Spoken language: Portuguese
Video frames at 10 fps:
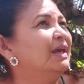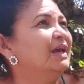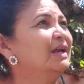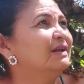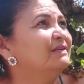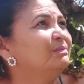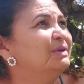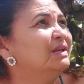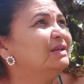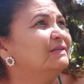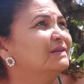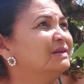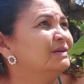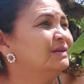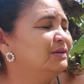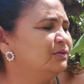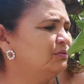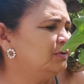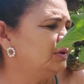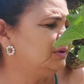elas beliscam
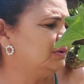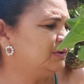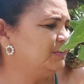tudinho,